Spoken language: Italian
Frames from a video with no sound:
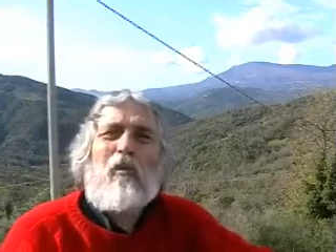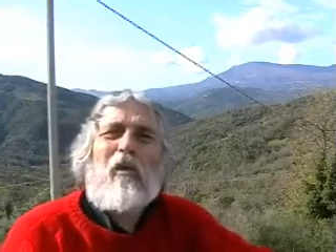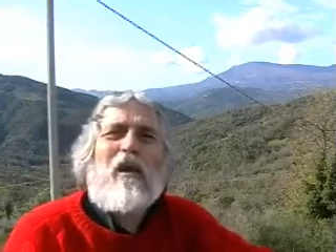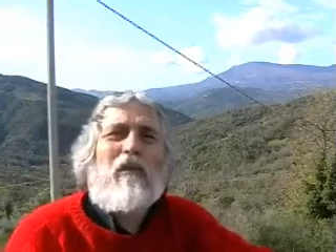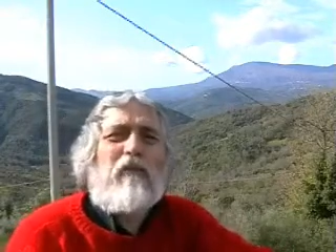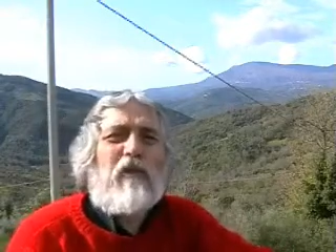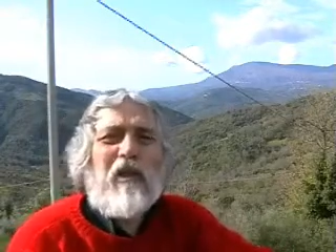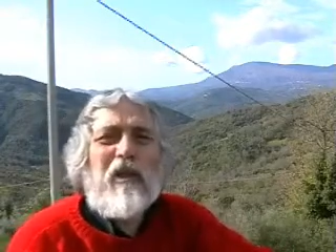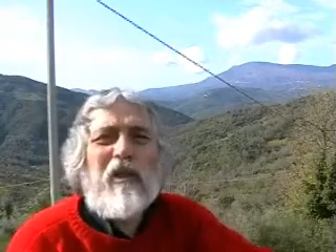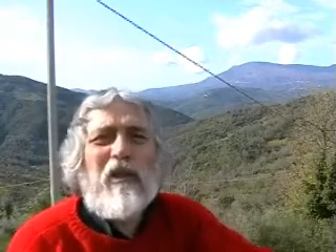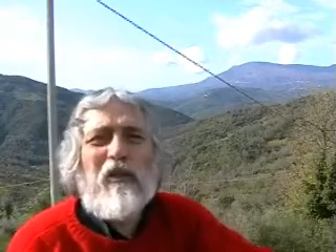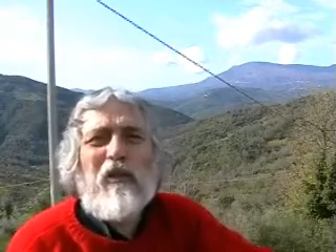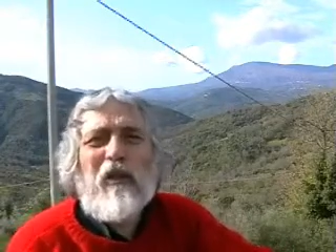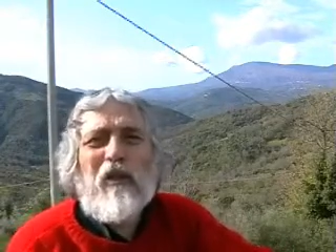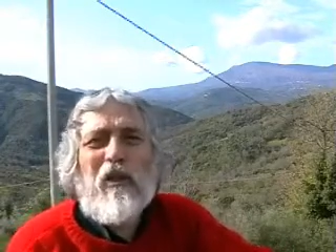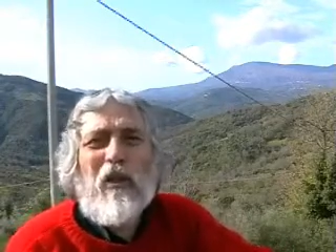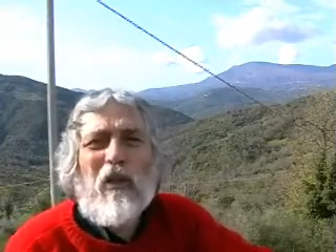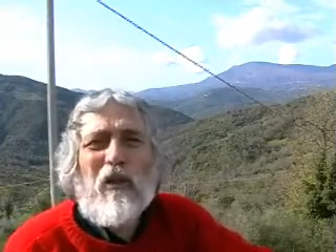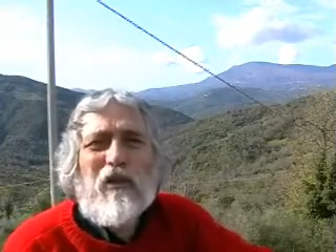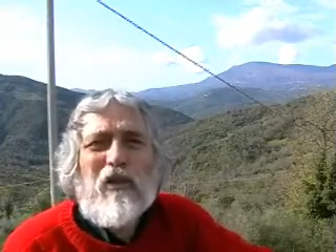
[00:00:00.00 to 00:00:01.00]
come la fine di
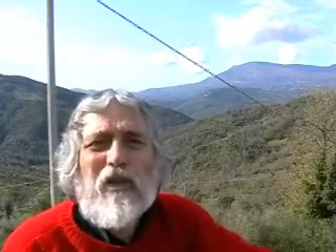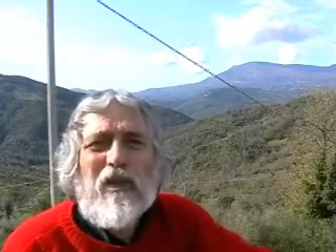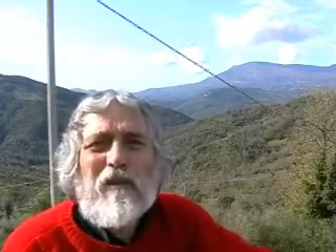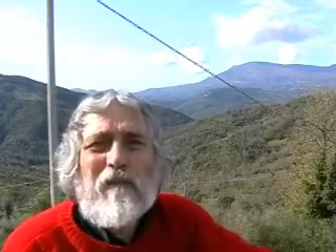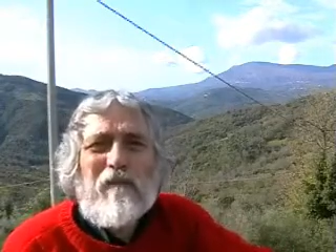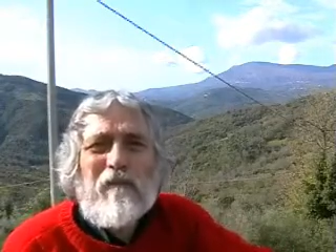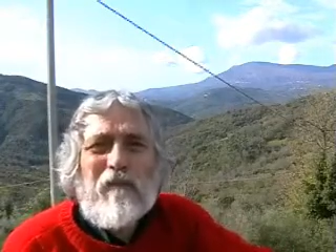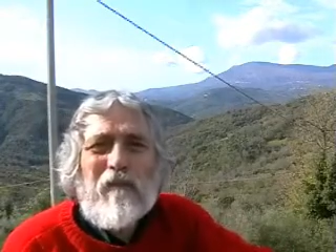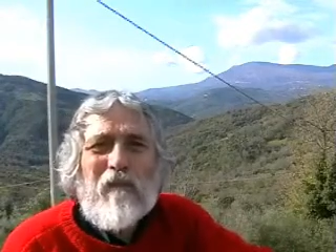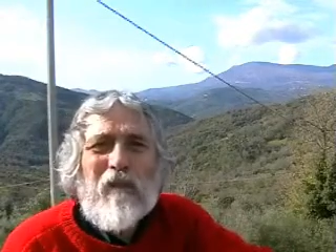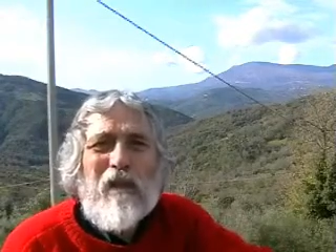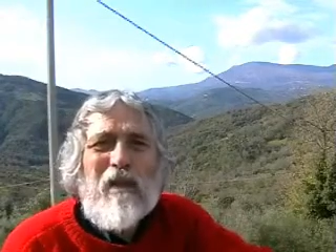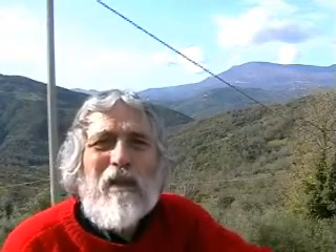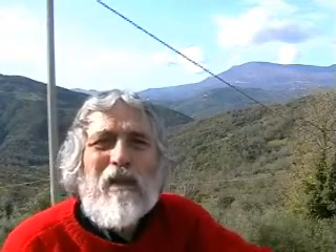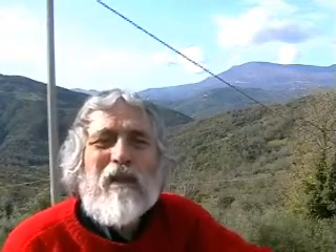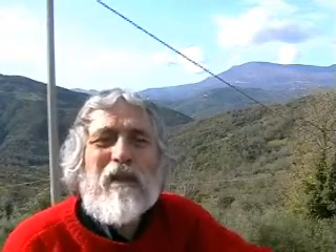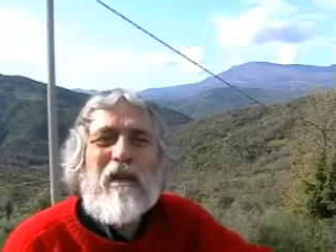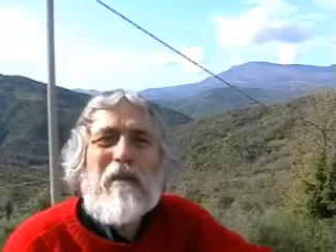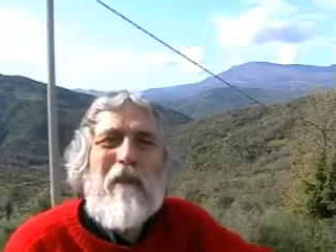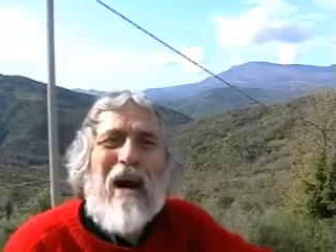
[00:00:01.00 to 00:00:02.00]
ogni cosa,
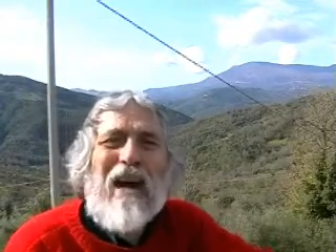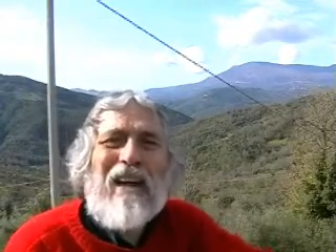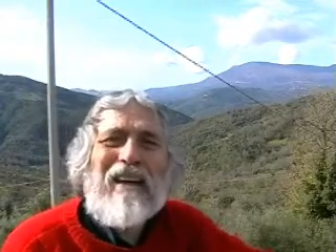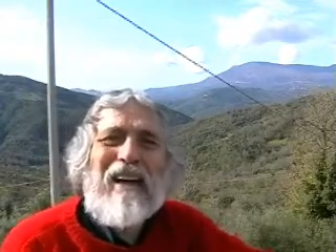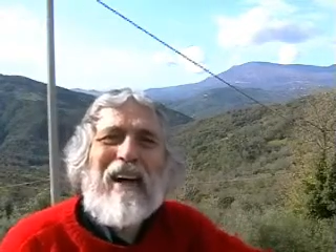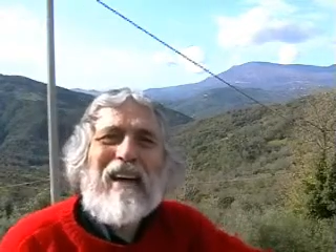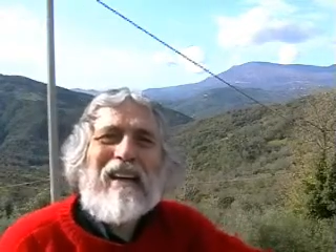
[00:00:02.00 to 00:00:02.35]
rimane